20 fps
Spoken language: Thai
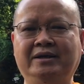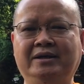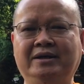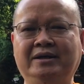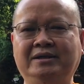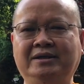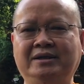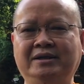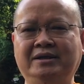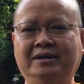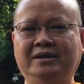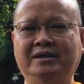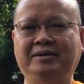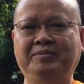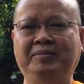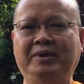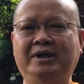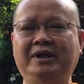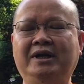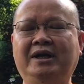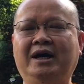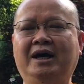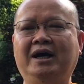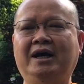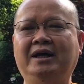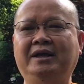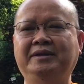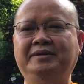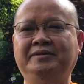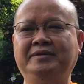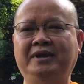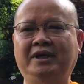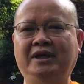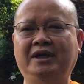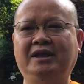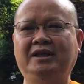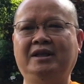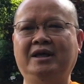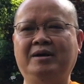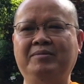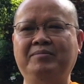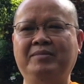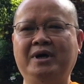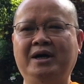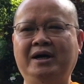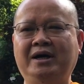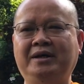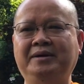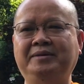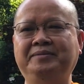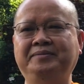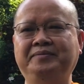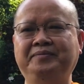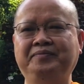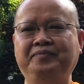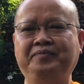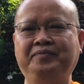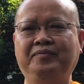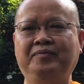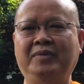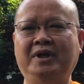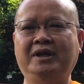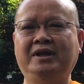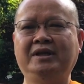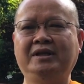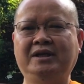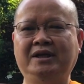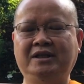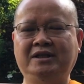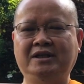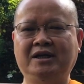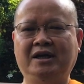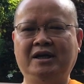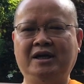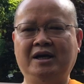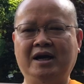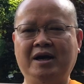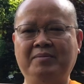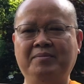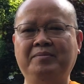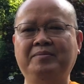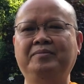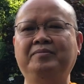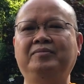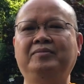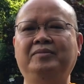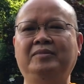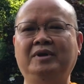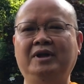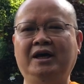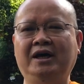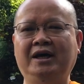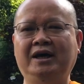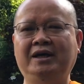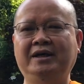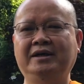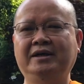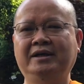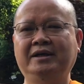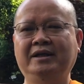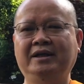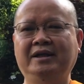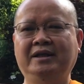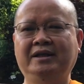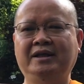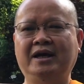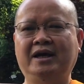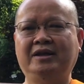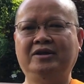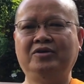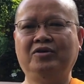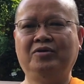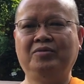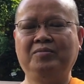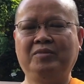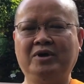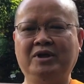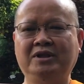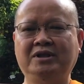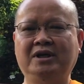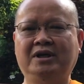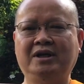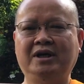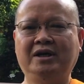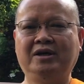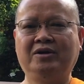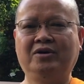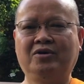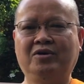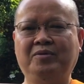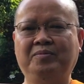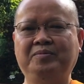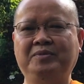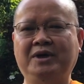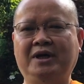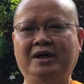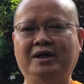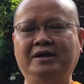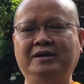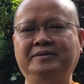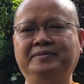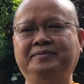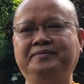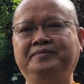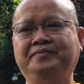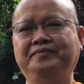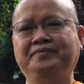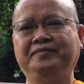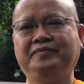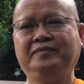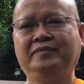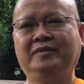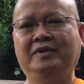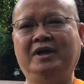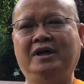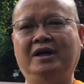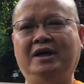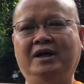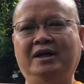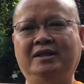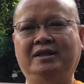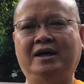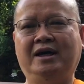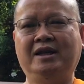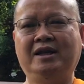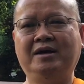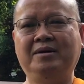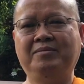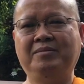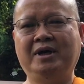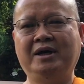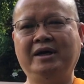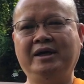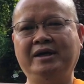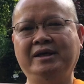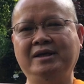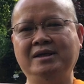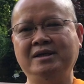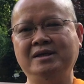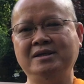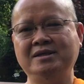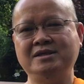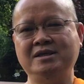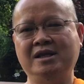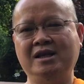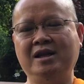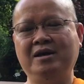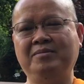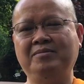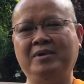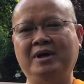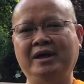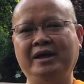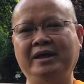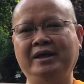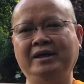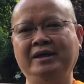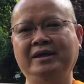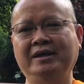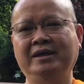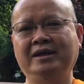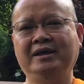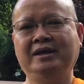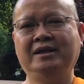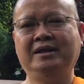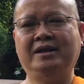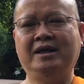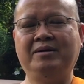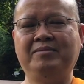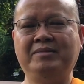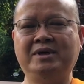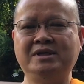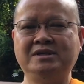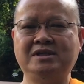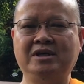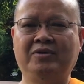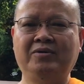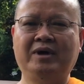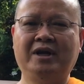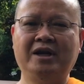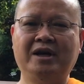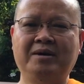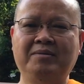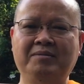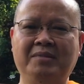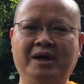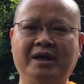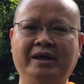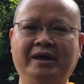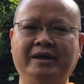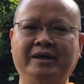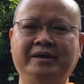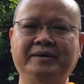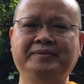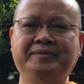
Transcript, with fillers: ก็คือเป็นการเทศธรรมะเป็นกิจกรรม และญาติโยมก็จะได้ครบทั้งทานามัยศีลไมัยธรรมสวนาไมัย